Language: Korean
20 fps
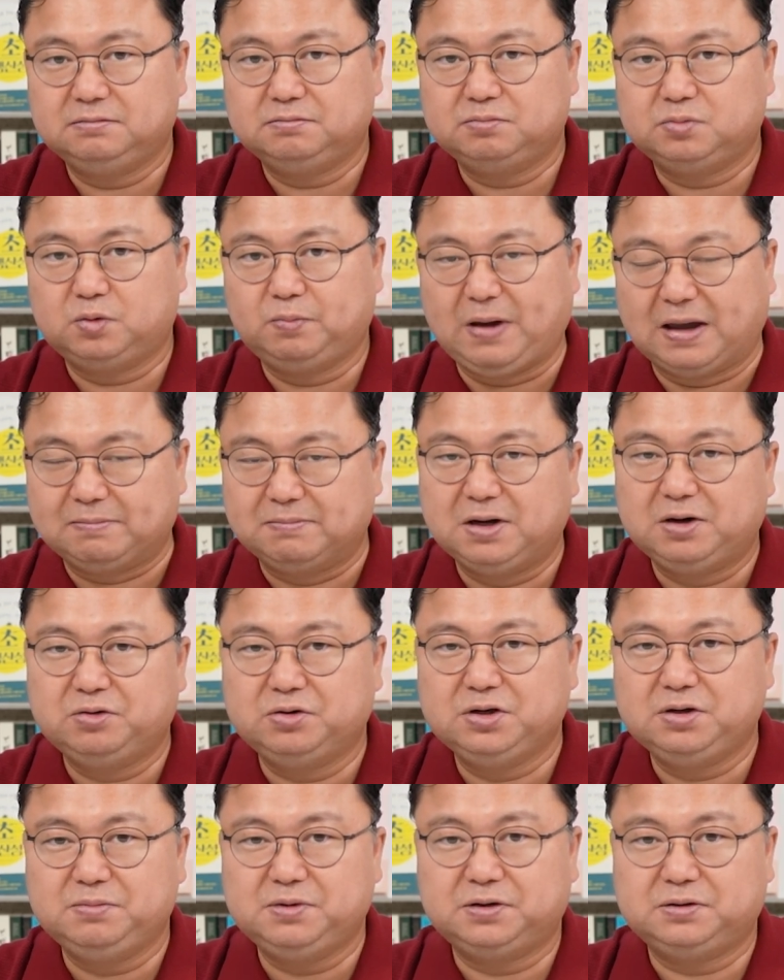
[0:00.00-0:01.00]
뭐 100만
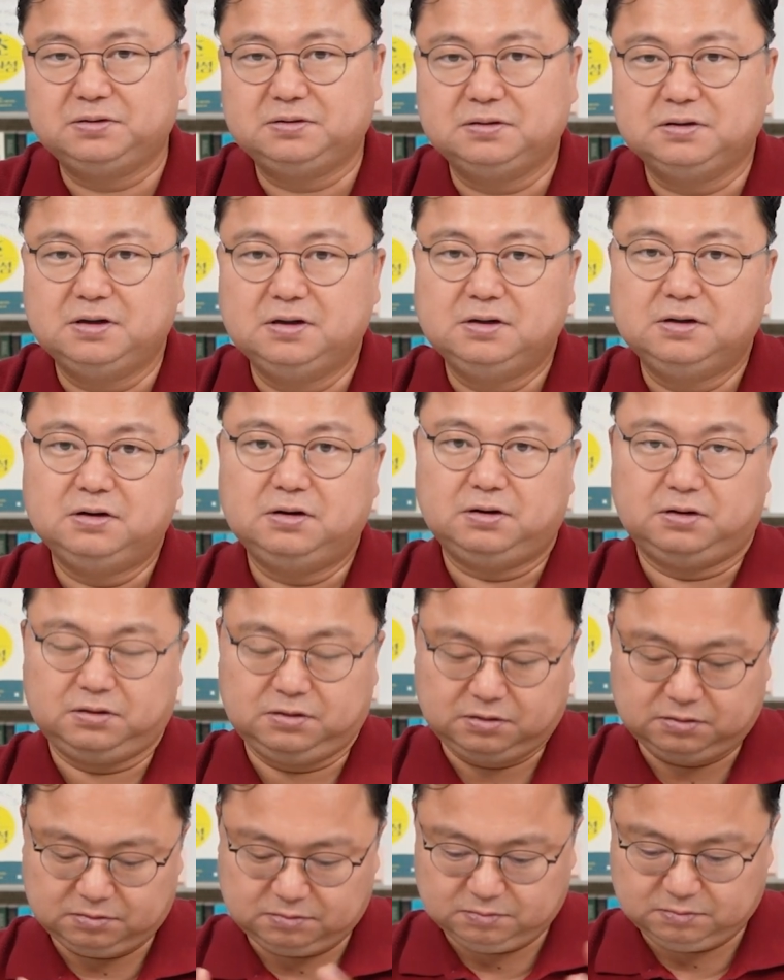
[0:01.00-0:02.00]
원이면
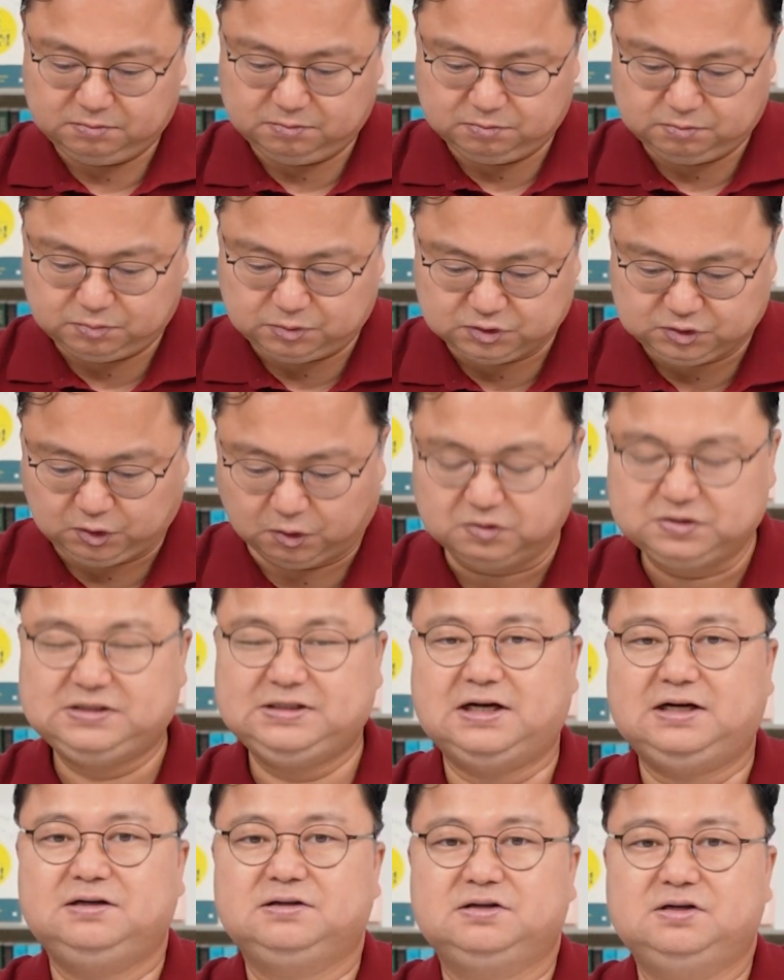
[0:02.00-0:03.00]
어, 뭐
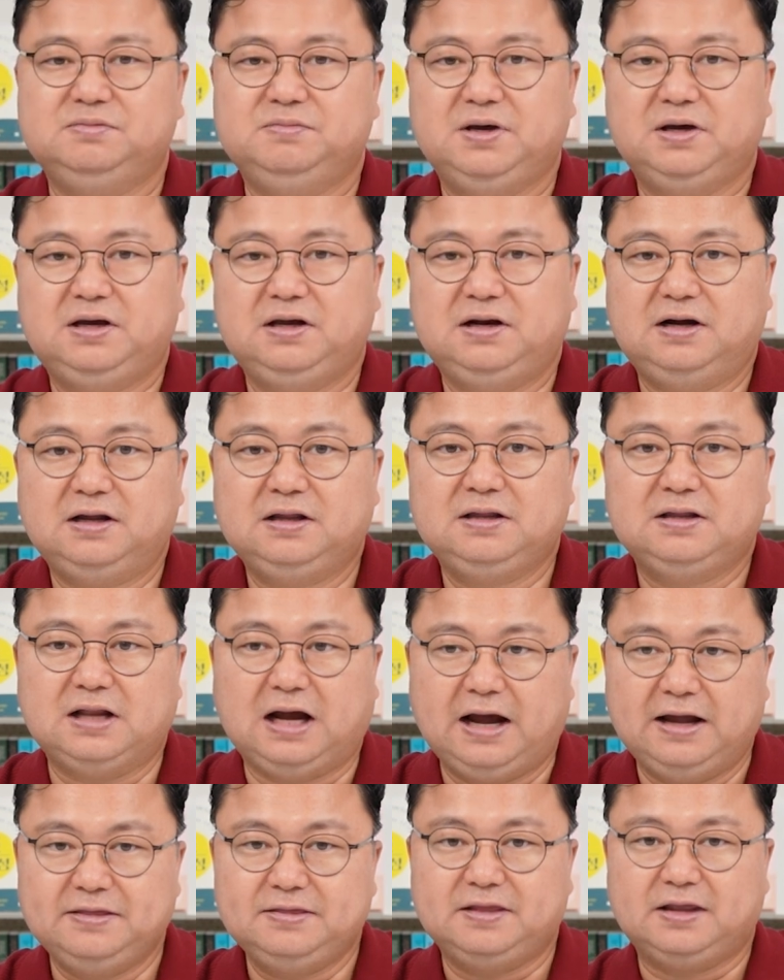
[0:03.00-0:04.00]
적지 않은 금액이긴
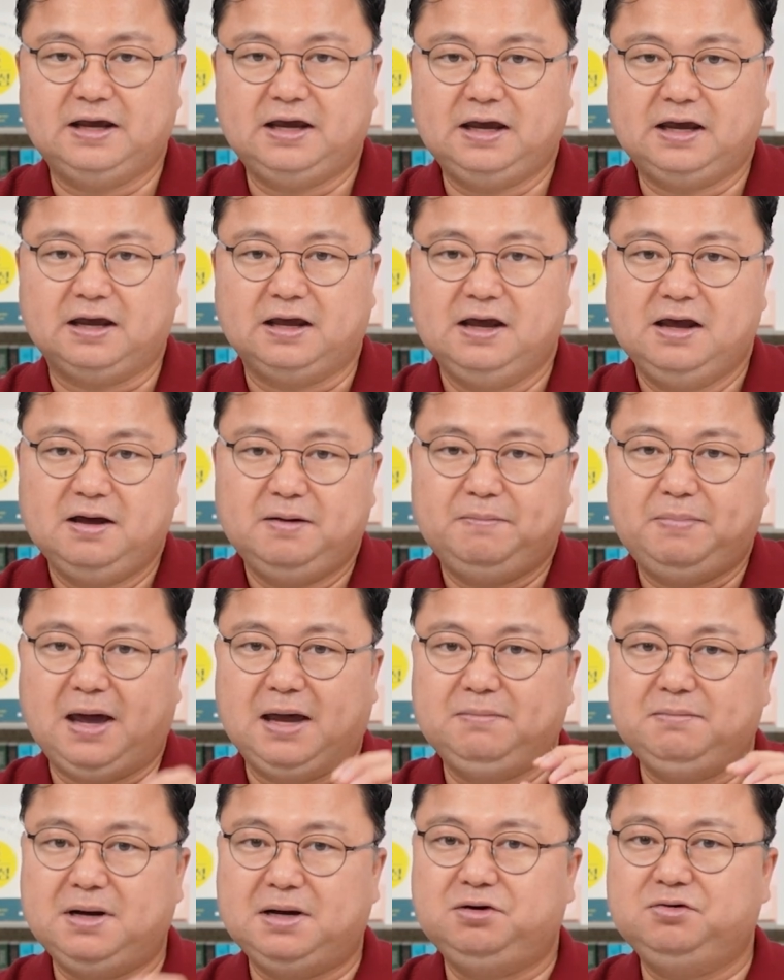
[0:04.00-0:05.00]
한데
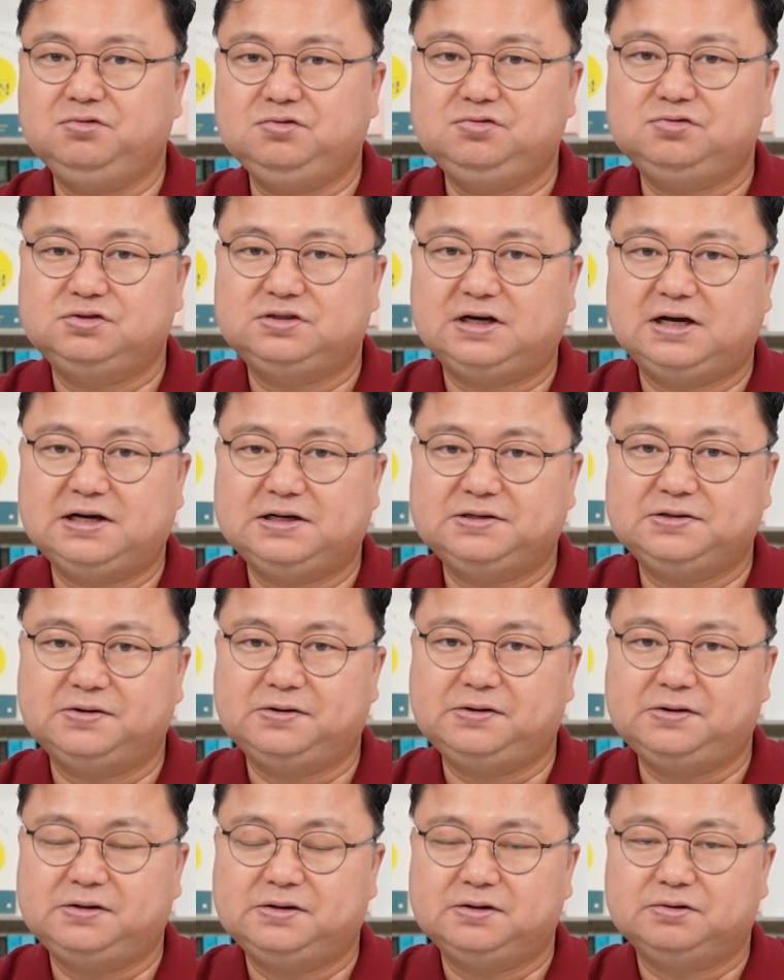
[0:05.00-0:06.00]
100만 원
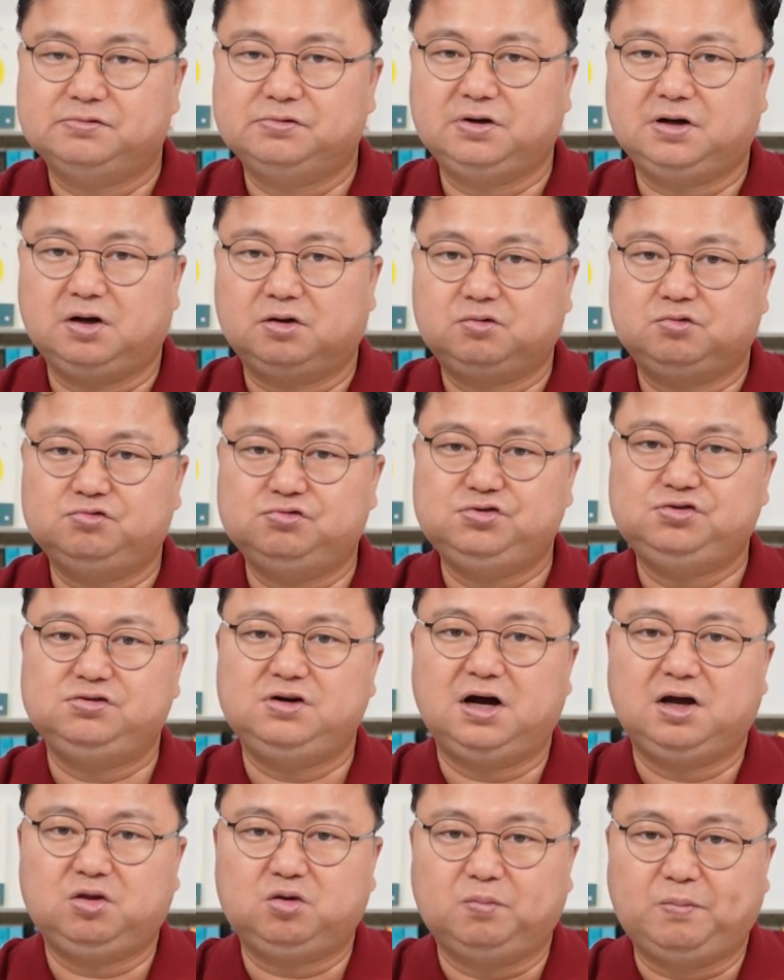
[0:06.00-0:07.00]
투자해서 우리가
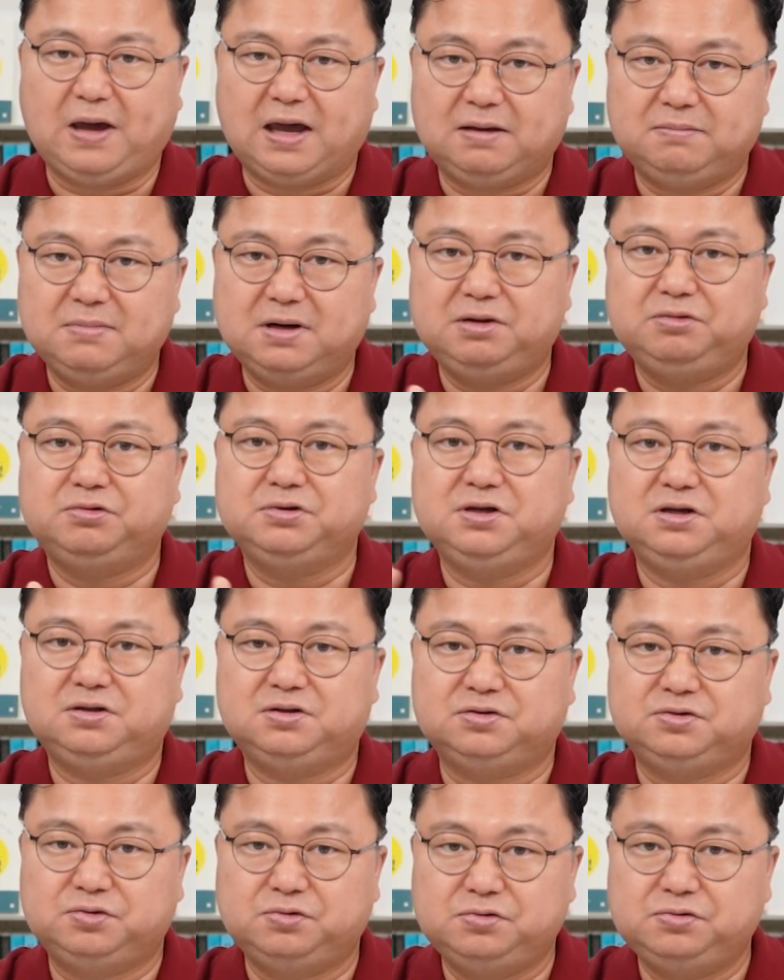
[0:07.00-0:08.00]
꾸준하게 또 100만 원이
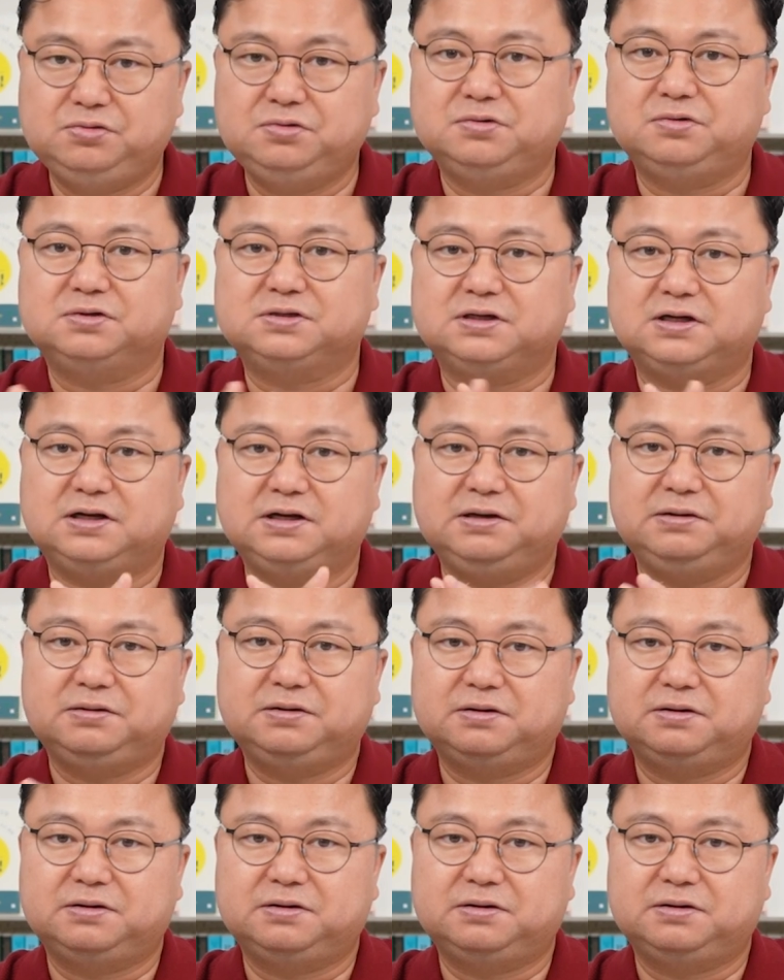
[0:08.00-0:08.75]
들어오는 거잖아요.